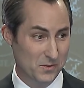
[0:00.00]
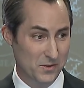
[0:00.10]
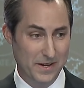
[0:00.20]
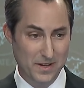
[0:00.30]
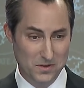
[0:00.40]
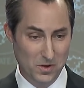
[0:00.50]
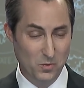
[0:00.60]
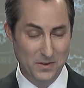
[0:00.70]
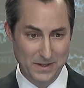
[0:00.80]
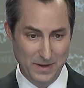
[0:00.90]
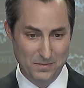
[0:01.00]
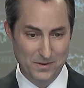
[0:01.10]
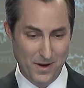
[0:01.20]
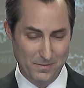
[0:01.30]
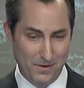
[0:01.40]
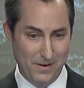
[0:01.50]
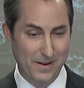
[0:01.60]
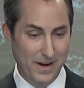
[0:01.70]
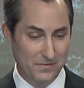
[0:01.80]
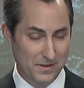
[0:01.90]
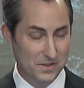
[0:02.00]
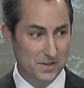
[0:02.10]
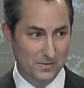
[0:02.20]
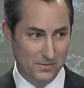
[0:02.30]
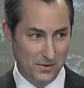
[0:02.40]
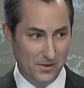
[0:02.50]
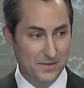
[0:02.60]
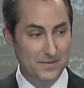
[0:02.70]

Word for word: güvenlik çıkarlarını destekleyeceğini belirtti.